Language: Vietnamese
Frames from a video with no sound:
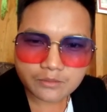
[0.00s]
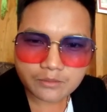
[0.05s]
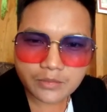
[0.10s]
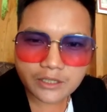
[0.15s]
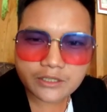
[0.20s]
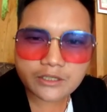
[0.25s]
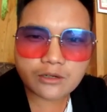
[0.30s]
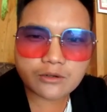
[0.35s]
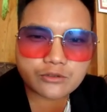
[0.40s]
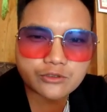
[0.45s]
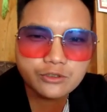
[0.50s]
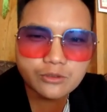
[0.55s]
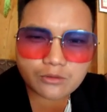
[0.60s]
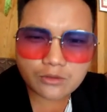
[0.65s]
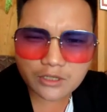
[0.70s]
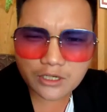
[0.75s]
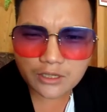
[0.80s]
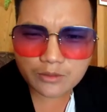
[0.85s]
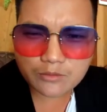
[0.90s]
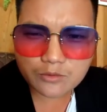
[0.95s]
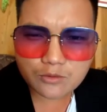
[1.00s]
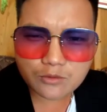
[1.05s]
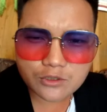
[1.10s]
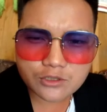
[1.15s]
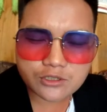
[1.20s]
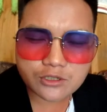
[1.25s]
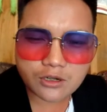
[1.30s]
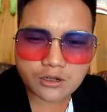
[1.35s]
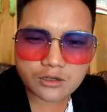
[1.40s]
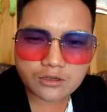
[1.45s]
thế cho lúc chồng nó đây một uo
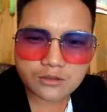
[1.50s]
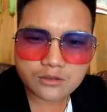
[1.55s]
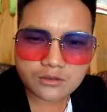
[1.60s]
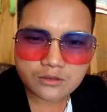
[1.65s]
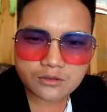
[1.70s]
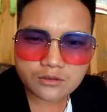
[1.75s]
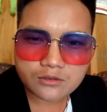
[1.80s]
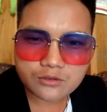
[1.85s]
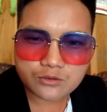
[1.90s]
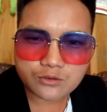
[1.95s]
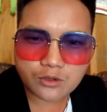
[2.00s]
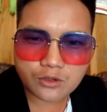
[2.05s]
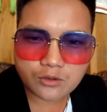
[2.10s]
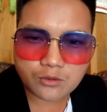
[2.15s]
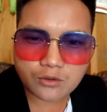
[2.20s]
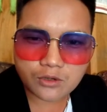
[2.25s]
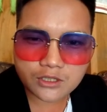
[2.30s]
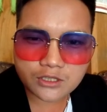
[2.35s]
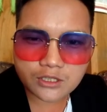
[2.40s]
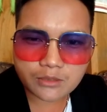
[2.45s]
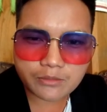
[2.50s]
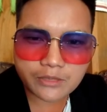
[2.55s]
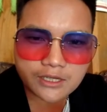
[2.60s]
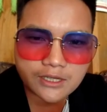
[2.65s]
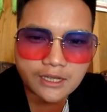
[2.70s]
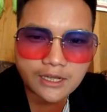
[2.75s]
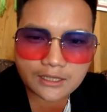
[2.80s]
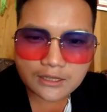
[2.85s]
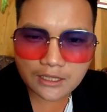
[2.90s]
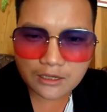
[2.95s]
giò gió quá thì mấy
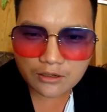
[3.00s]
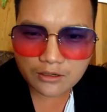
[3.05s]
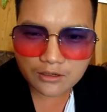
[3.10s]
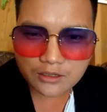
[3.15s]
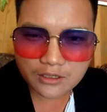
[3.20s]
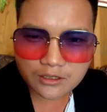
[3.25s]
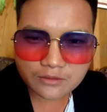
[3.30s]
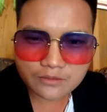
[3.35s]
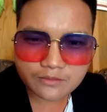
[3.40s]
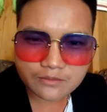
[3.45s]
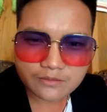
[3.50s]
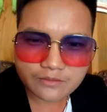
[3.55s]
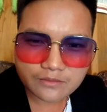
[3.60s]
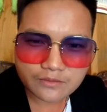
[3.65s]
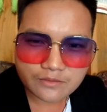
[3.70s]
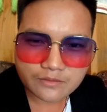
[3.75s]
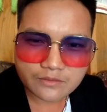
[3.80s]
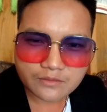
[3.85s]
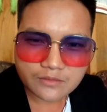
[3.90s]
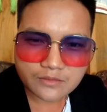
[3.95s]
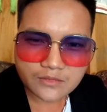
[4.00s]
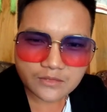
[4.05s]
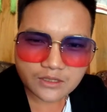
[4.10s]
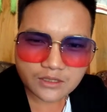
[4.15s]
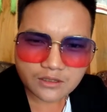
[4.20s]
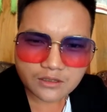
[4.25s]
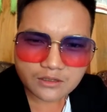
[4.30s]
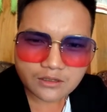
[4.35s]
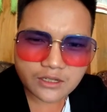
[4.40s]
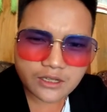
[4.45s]
cá ta nói
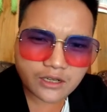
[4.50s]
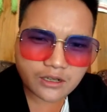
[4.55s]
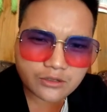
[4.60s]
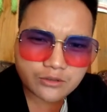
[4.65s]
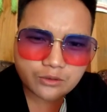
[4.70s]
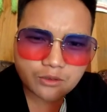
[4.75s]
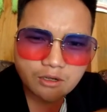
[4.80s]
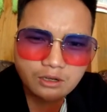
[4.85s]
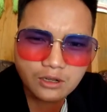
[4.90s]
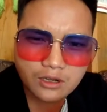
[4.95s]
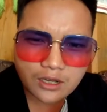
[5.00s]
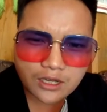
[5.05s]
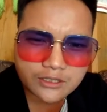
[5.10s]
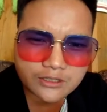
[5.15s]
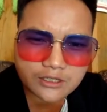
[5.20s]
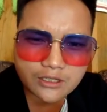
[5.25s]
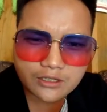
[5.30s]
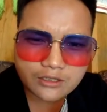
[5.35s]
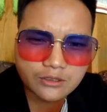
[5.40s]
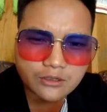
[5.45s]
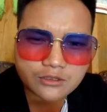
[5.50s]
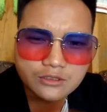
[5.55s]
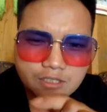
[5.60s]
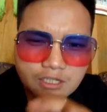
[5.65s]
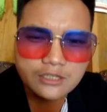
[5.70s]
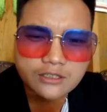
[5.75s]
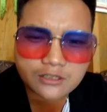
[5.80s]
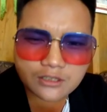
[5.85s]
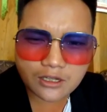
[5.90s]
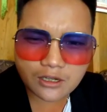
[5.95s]
này họ yếu lo hạt tiền cho
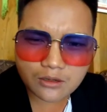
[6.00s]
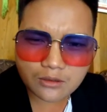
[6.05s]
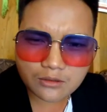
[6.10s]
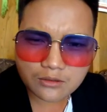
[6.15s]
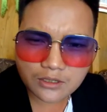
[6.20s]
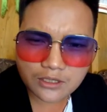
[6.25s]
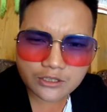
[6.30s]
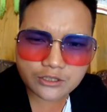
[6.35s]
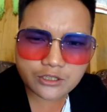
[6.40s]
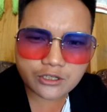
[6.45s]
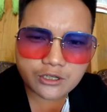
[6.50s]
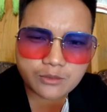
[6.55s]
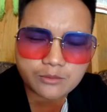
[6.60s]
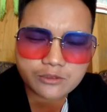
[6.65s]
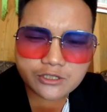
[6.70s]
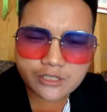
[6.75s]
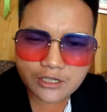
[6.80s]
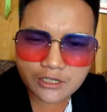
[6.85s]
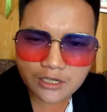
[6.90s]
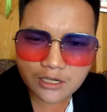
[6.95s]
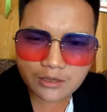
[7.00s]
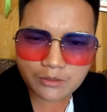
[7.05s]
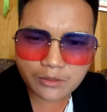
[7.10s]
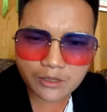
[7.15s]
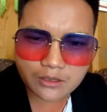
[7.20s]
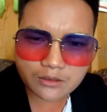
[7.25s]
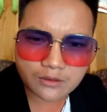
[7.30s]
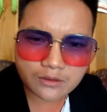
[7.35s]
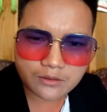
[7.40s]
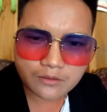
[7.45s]
chính tao lấy tiền một chính này làm
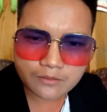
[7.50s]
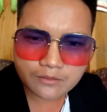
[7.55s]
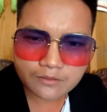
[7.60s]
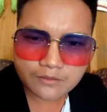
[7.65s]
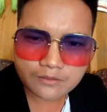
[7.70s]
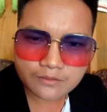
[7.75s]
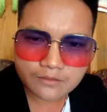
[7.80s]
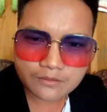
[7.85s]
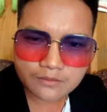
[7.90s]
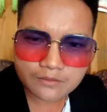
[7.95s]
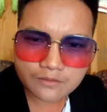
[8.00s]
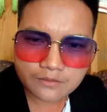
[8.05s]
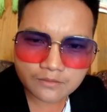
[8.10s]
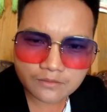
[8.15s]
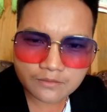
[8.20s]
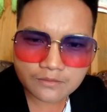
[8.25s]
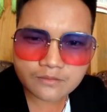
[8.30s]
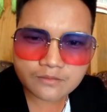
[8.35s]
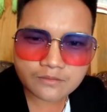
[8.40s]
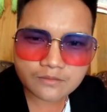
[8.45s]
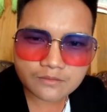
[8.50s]
không ừ